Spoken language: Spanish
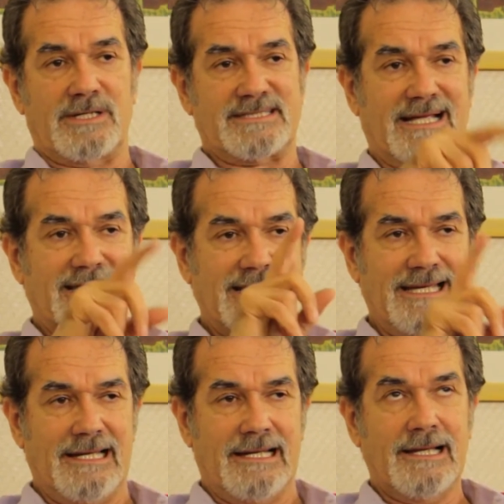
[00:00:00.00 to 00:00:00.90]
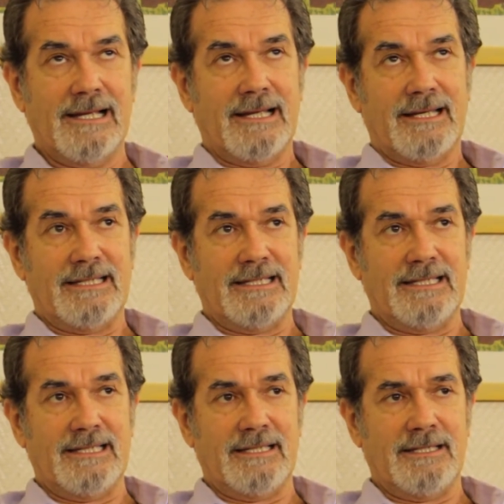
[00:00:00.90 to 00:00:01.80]
Guayaquil,
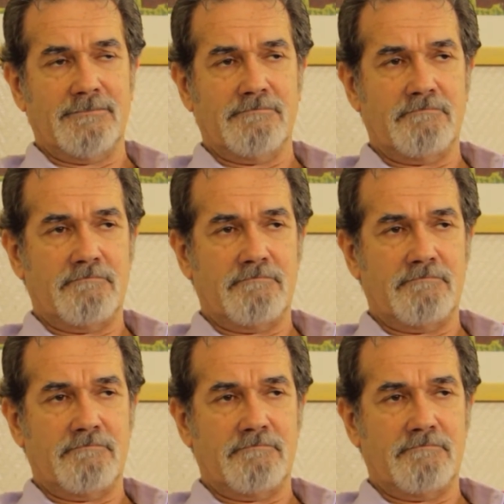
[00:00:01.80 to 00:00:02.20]
y,